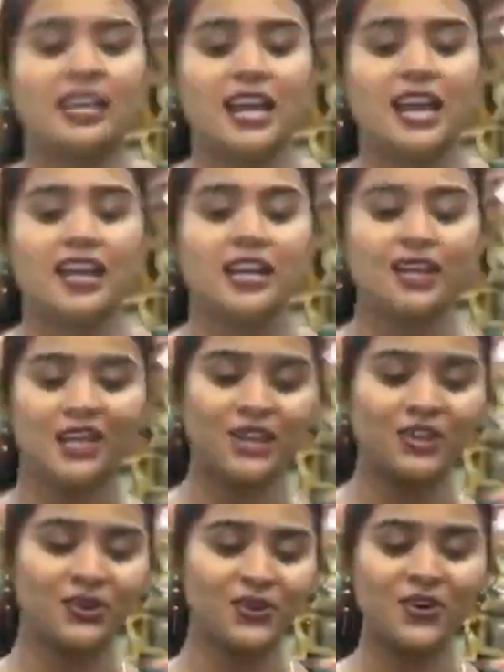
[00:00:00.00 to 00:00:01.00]
रही है
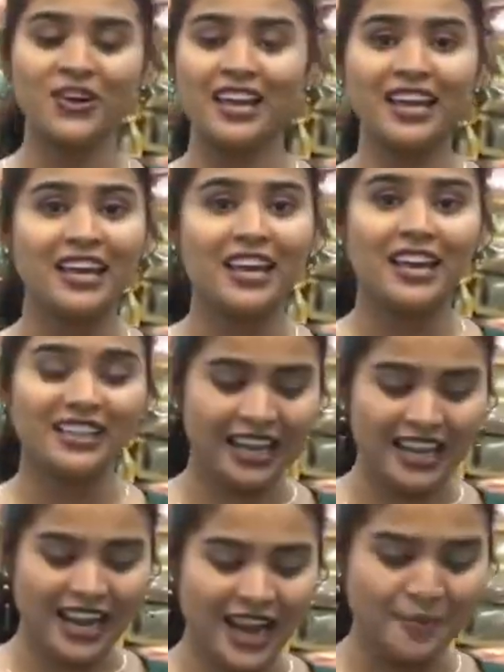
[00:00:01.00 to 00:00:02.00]
तो
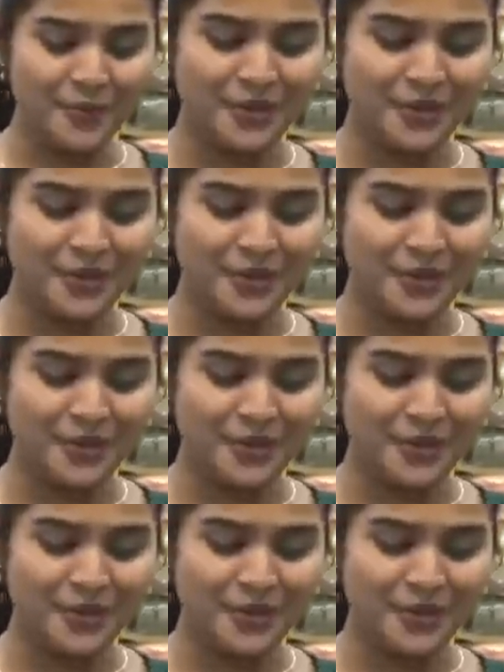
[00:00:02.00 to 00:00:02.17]
ये रहा